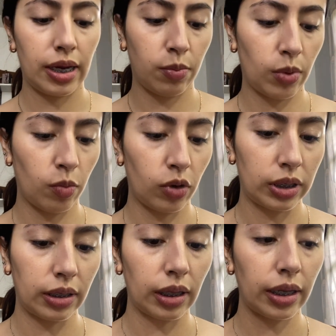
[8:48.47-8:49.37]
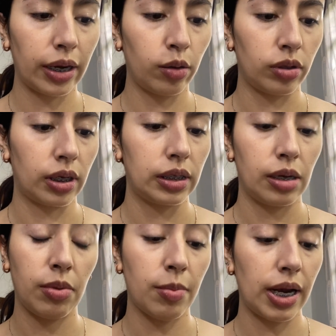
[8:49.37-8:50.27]
en mi bolsita traigo otras,
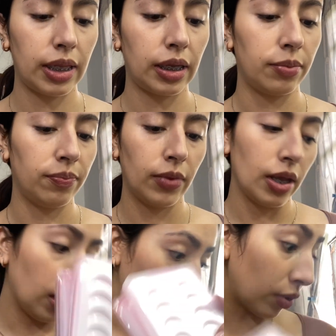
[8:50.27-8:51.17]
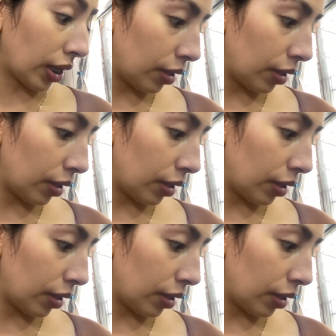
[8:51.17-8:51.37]
en mi maletín. Porque de